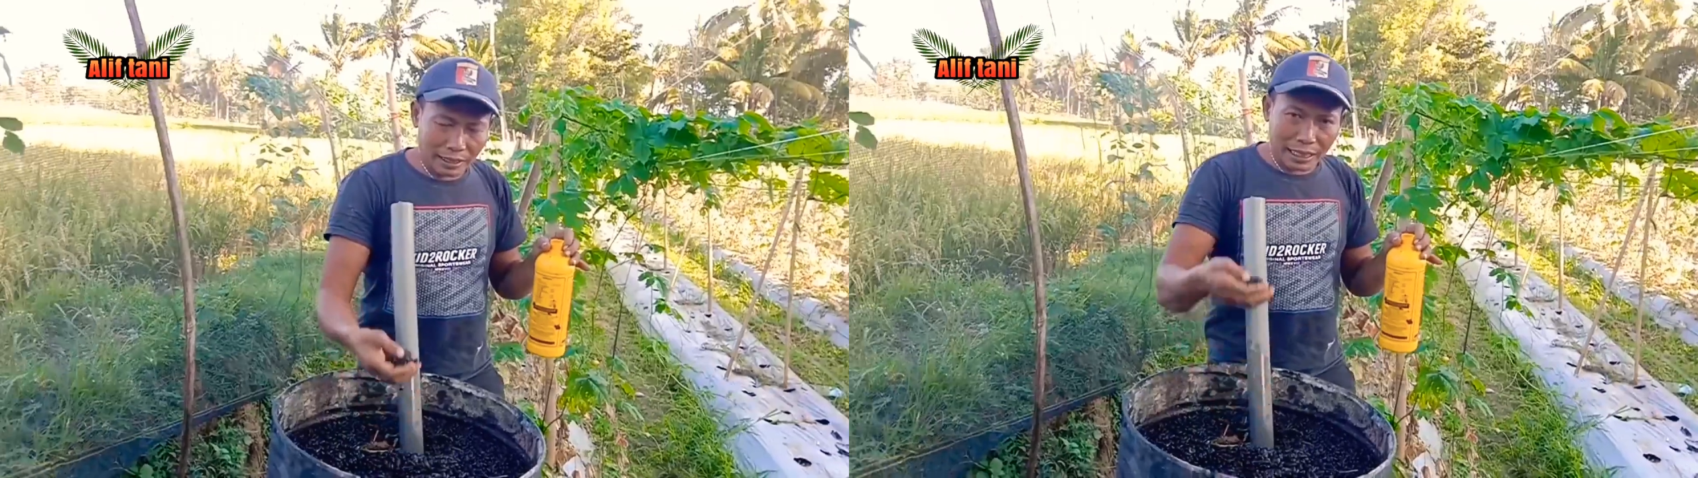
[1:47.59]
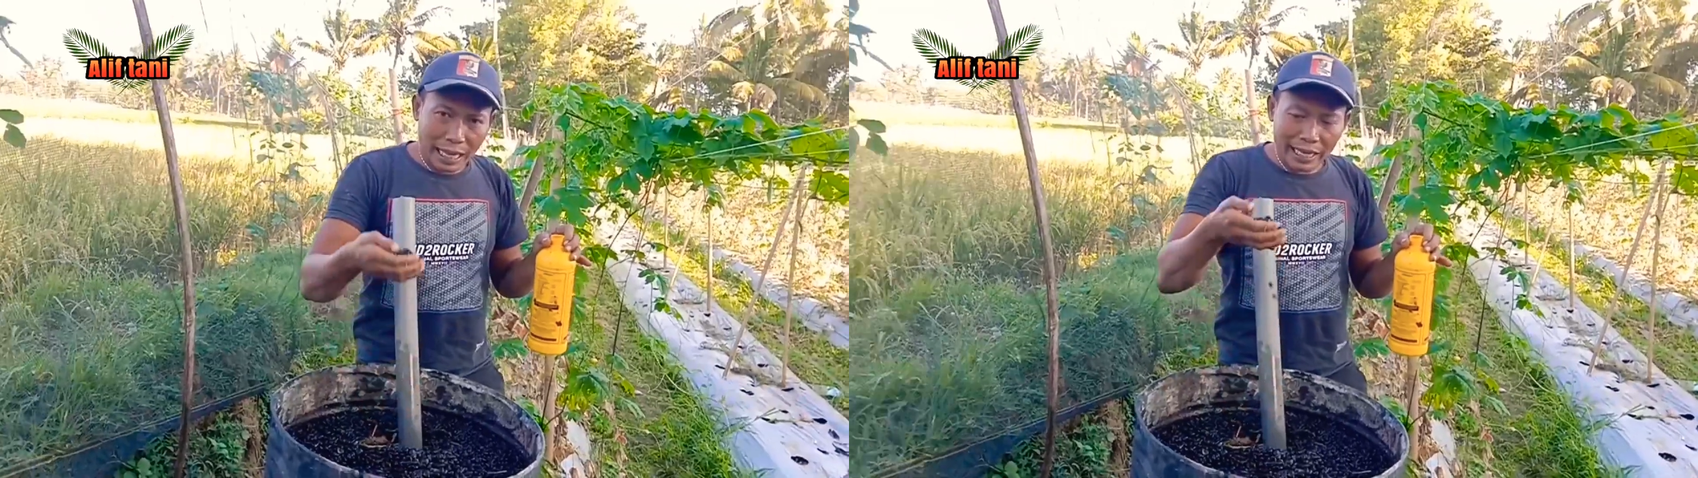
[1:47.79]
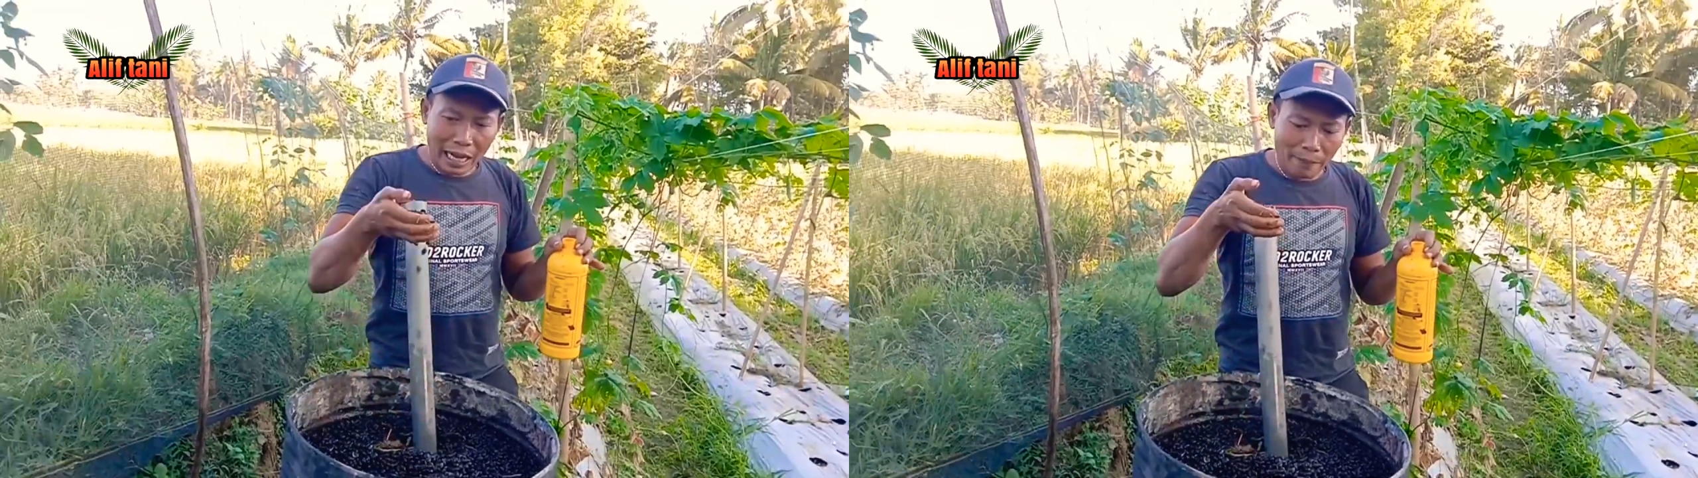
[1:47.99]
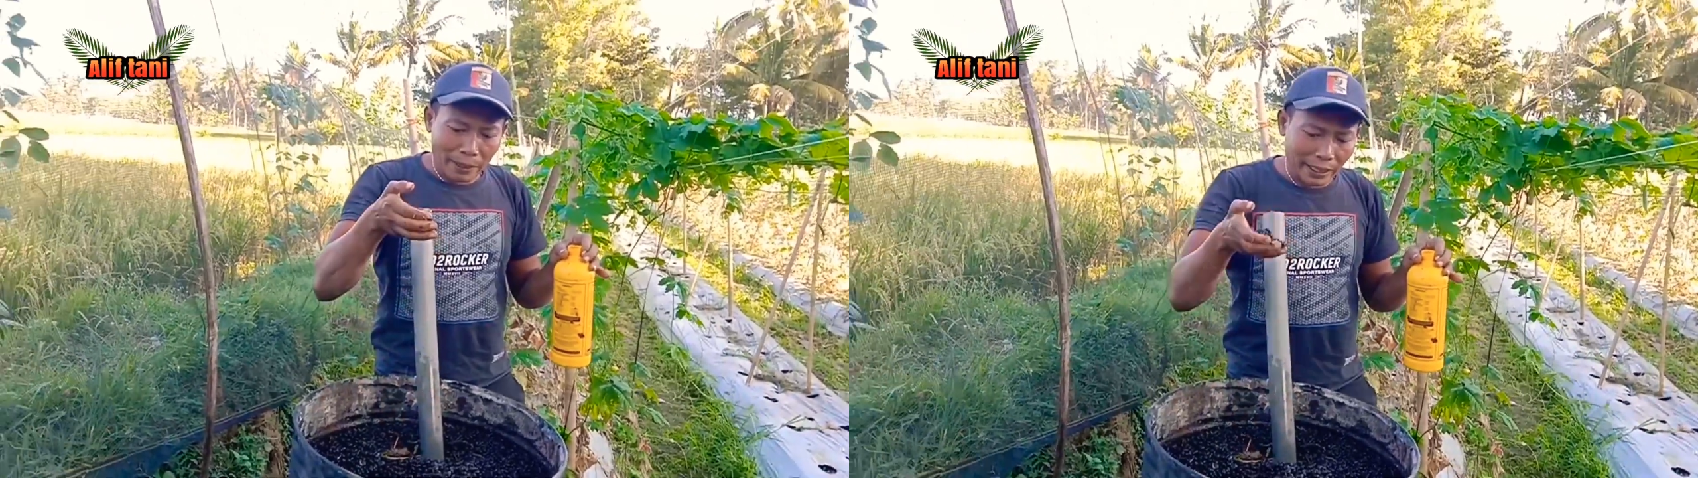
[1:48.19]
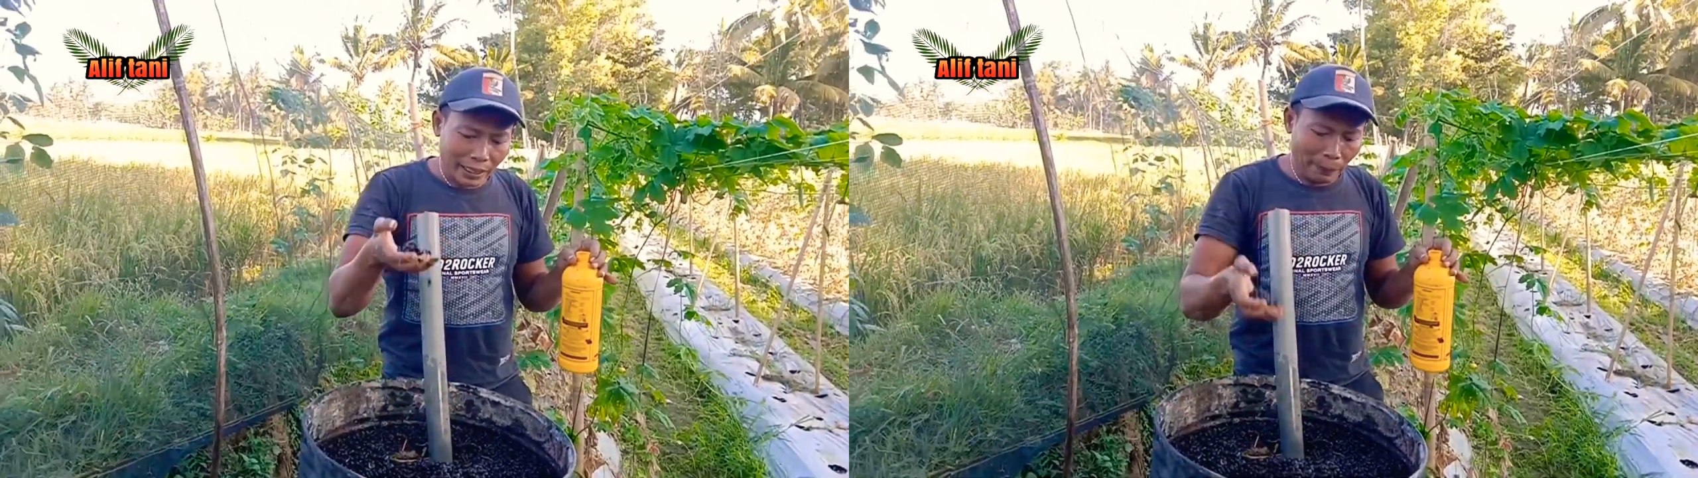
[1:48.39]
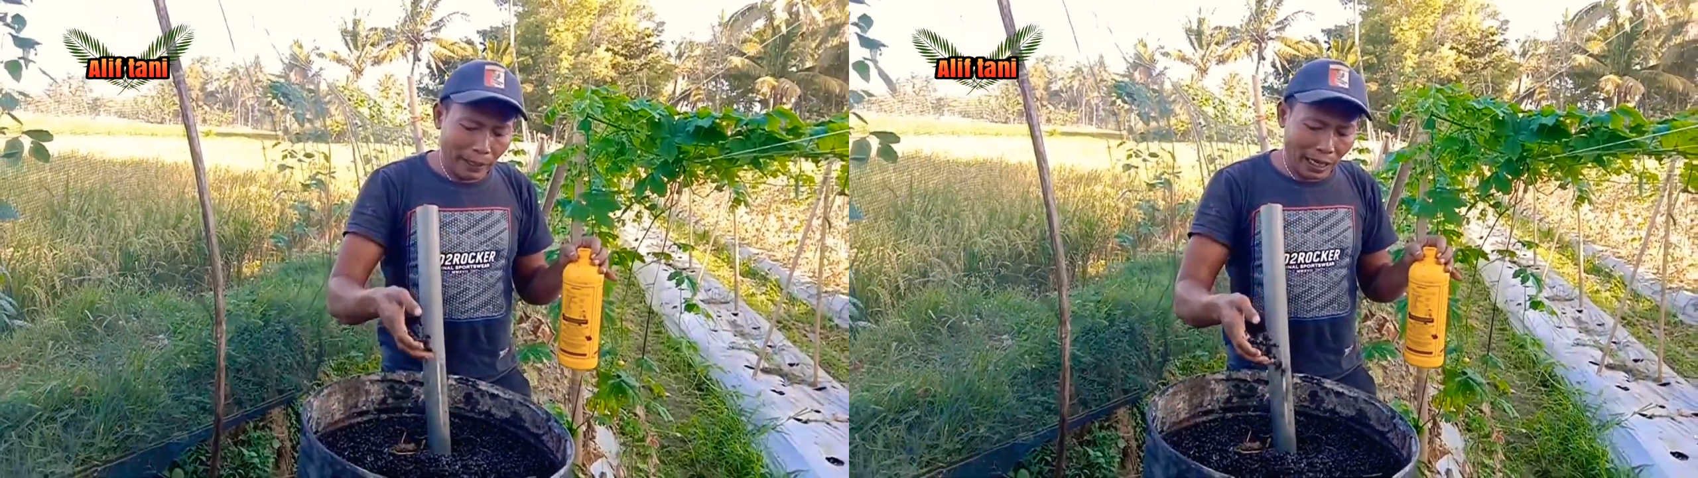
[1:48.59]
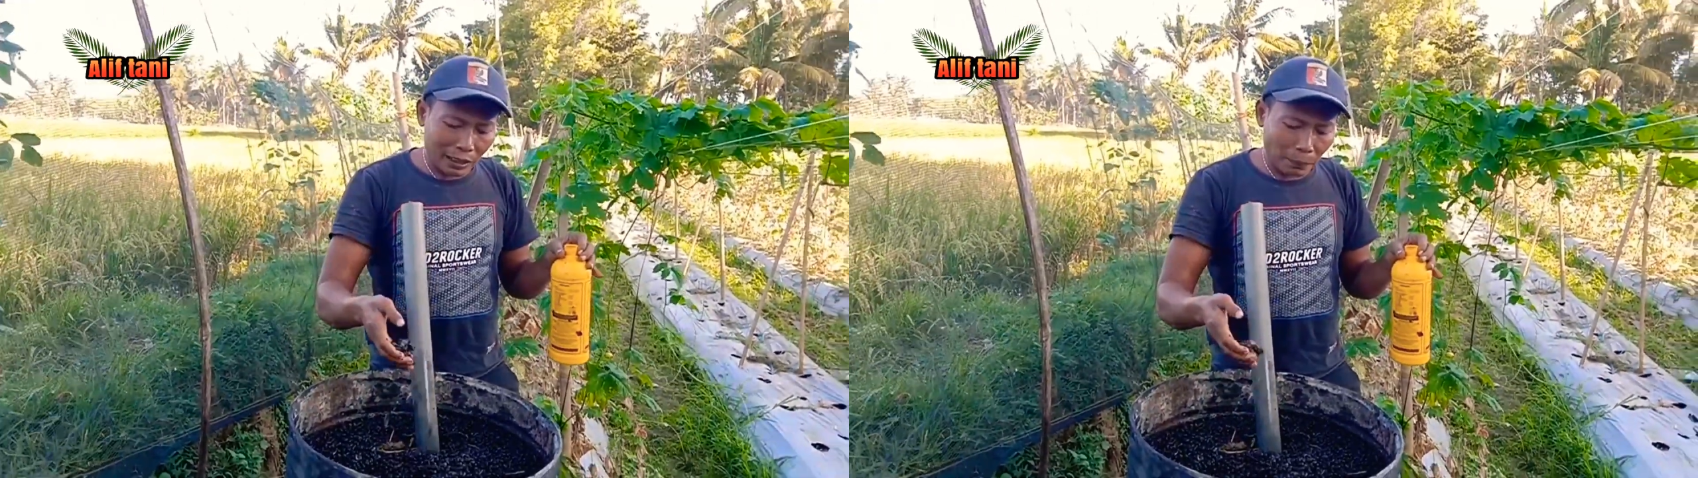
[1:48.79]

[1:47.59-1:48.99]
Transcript: tai kambing ini biar